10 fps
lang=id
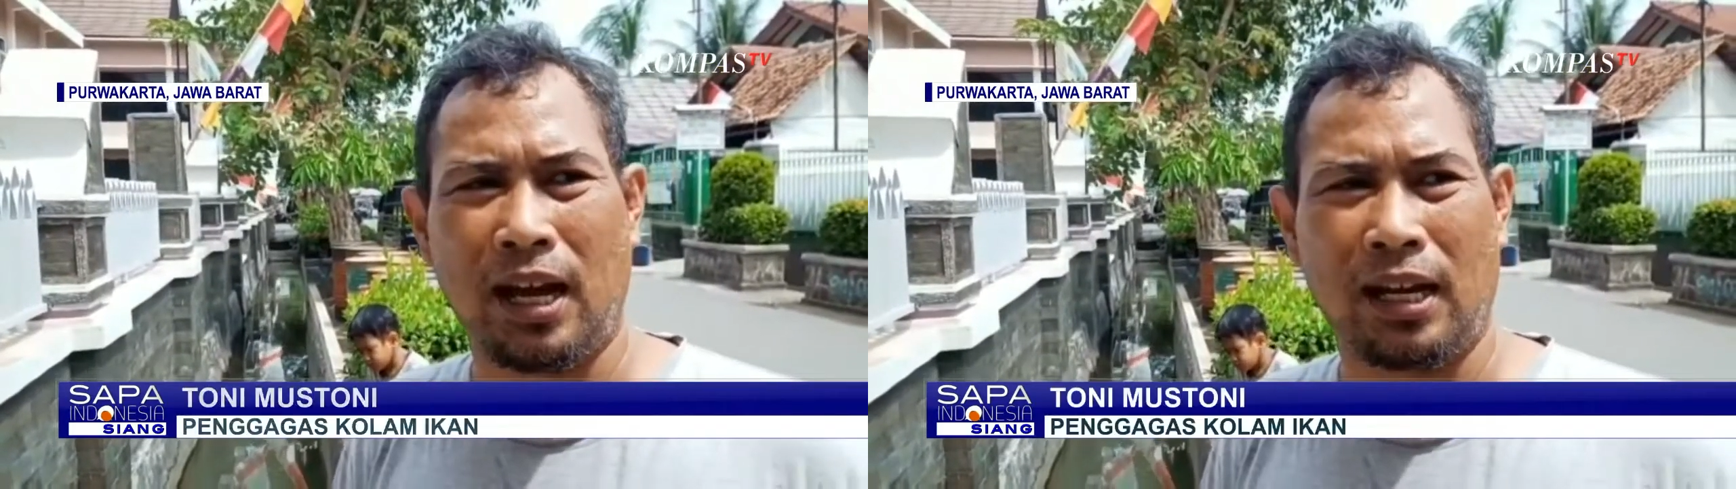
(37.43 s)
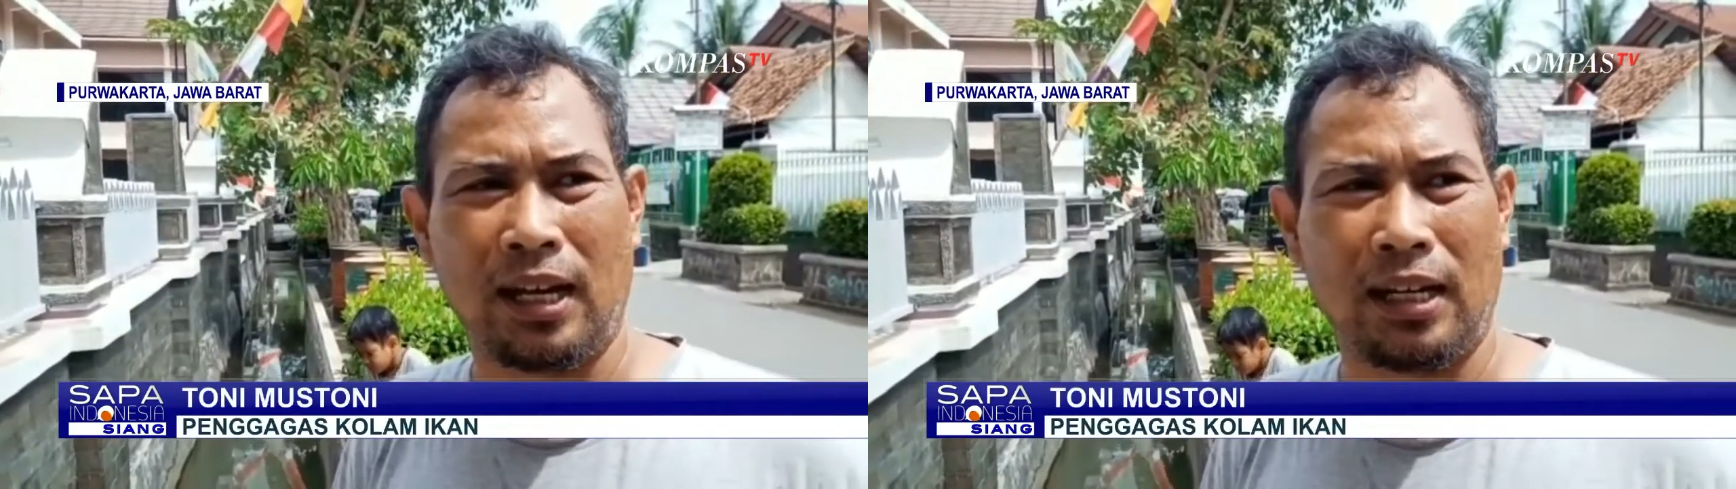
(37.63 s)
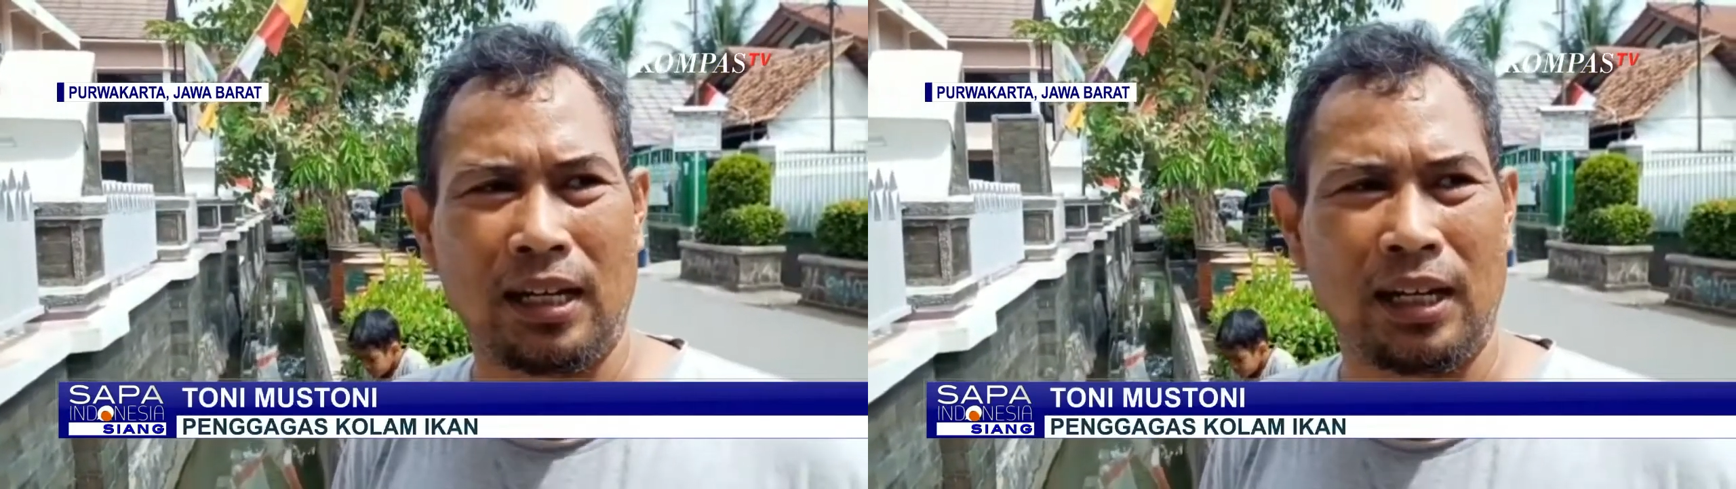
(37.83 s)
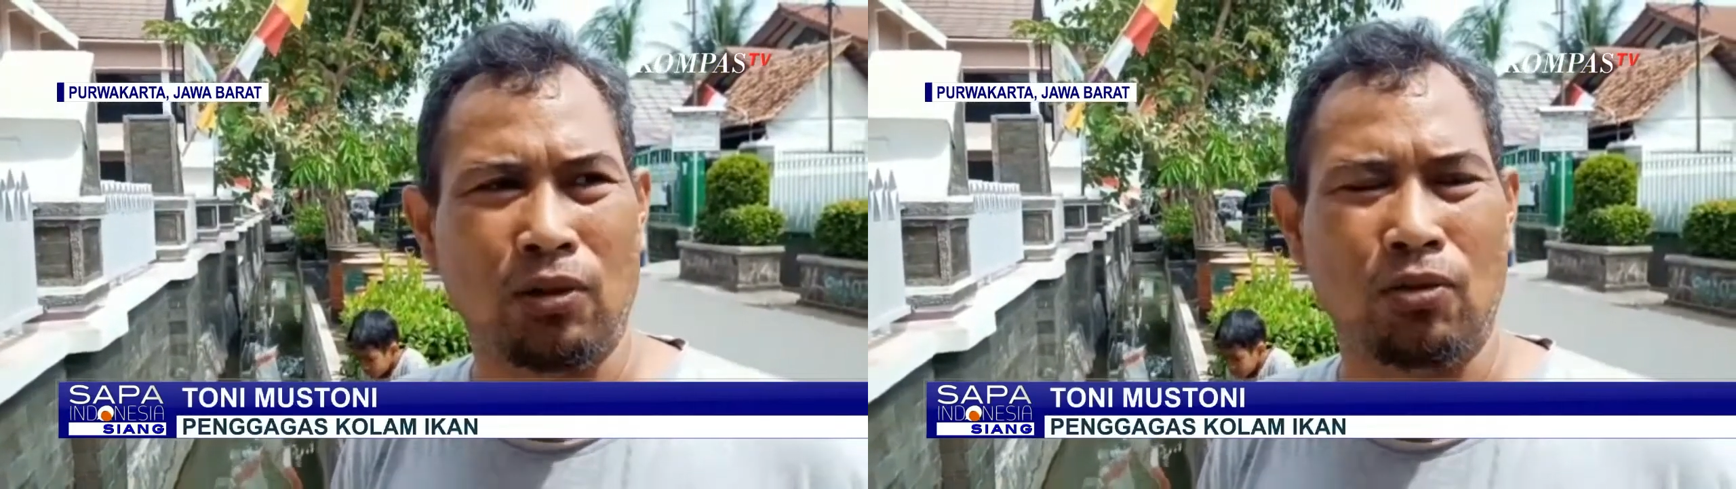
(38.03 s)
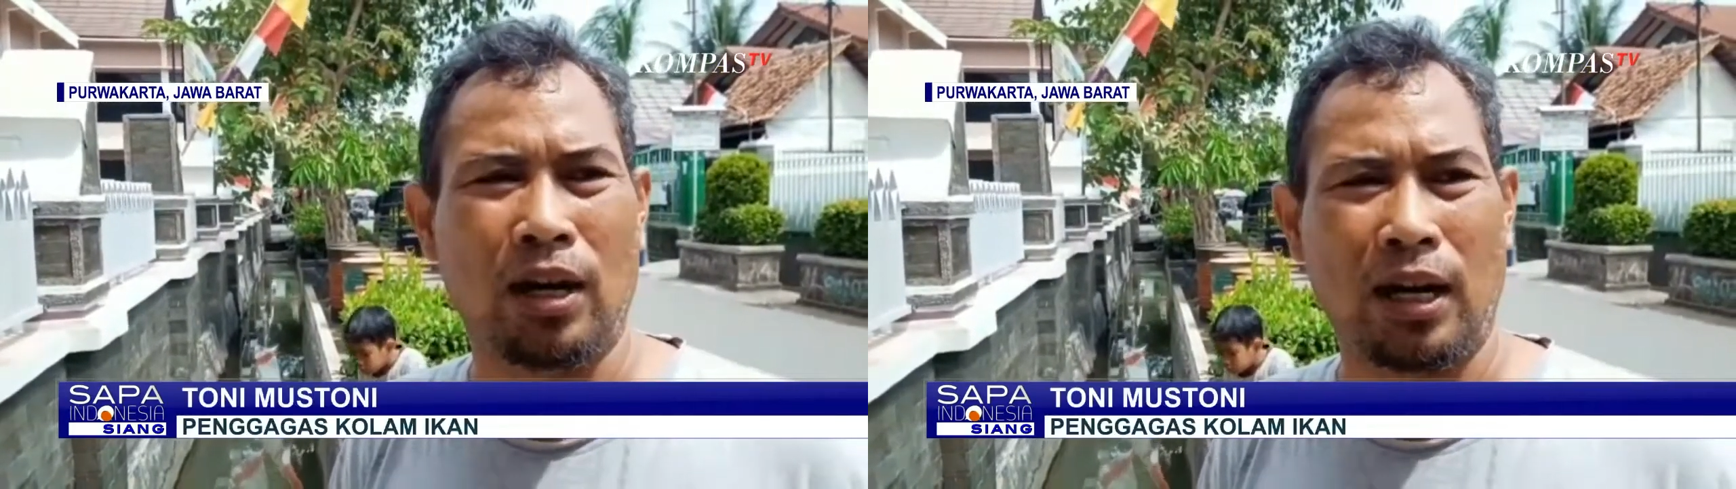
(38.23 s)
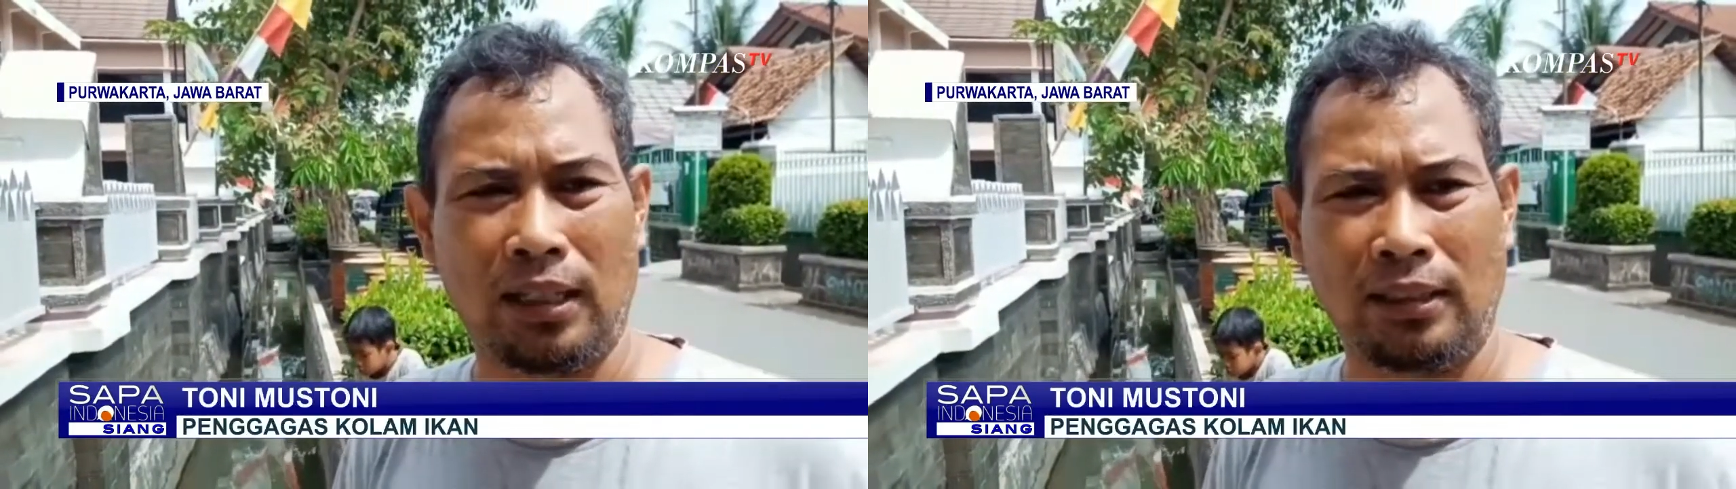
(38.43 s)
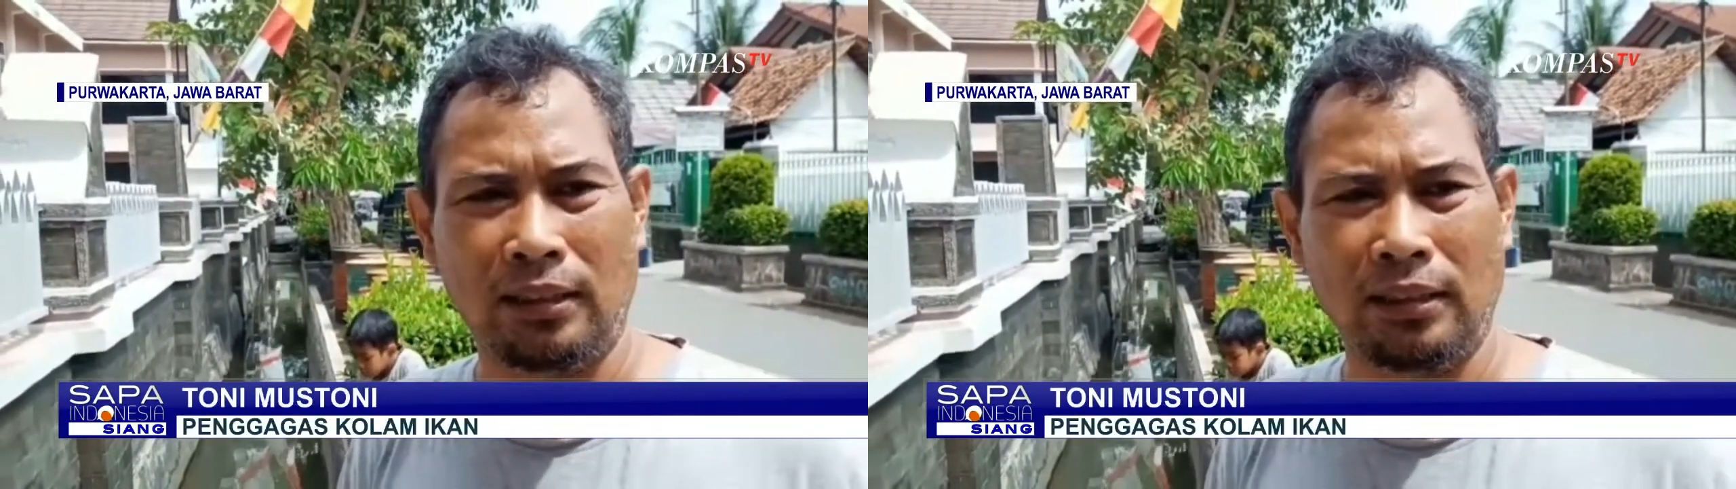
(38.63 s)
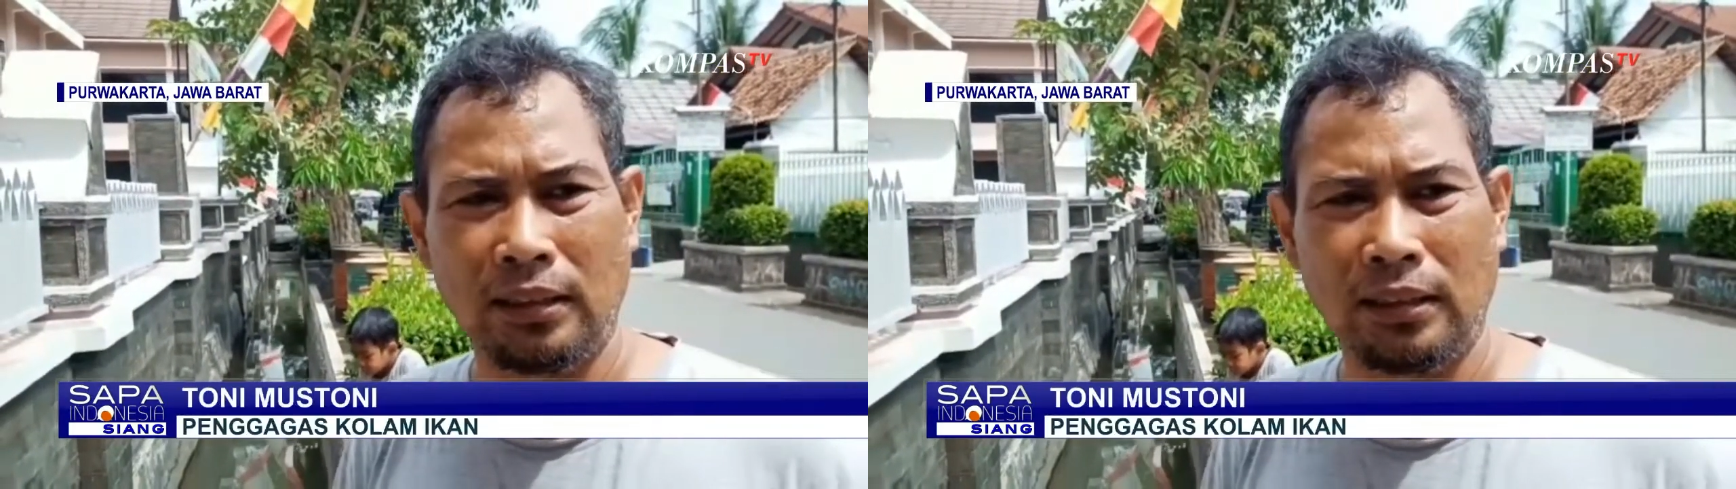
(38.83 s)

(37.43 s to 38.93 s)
yang ada di lingkungan